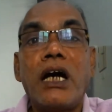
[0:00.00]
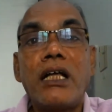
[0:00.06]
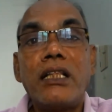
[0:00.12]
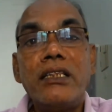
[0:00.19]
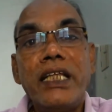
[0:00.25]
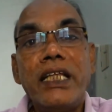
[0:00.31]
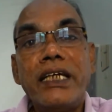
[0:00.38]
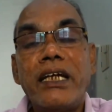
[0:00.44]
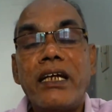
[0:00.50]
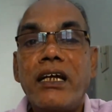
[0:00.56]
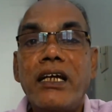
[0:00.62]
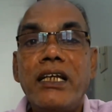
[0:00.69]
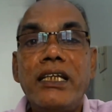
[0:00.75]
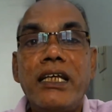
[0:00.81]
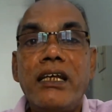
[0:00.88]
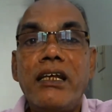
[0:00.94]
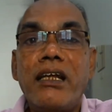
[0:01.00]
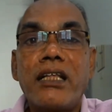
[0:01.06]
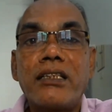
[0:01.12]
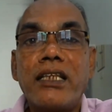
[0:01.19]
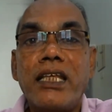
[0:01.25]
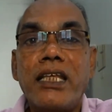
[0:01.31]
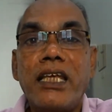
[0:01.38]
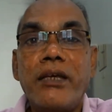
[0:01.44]
அந்த இடங்கள்
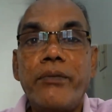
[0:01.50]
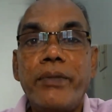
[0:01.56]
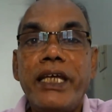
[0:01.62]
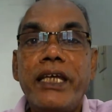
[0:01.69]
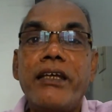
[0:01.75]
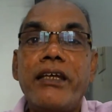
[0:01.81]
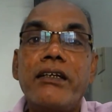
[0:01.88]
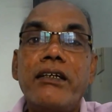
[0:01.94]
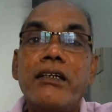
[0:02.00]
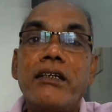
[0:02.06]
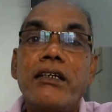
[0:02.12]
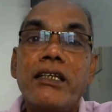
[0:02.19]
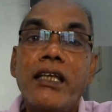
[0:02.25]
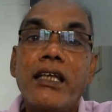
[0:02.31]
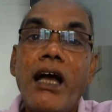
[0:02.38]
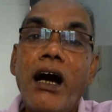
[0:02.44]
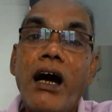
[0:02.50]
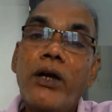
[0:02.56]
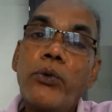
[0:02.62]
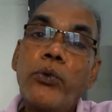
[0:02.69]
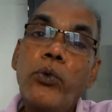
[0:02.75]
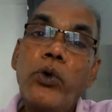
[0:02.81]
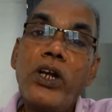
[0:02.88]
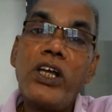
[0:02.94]
எல்லாத்துலேயுமே யார்
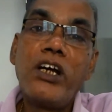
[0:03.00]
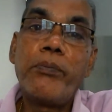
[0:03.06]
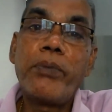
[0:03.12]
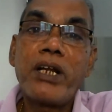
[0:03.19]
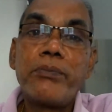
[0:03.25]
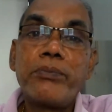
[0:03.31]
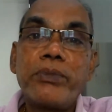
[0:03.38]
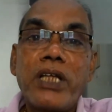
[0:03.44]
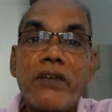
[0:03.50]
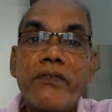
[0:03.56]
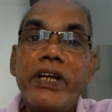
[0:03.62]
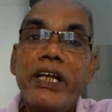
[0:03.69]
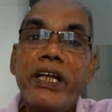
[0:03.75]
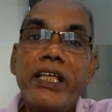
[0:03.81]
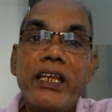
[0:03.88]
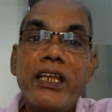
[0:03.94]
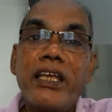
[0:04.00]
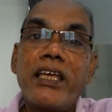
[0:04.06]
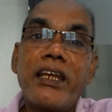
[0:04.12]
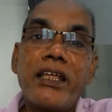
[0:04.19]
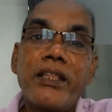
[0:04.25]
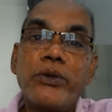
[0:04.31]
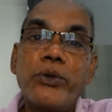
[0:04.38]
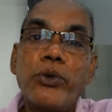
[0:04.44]
உங்களுக்கு பணம் தர வேண்டி
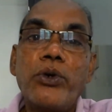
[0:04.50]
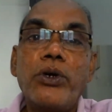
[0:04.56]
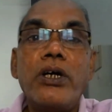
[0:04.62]
இருக்கிறதோ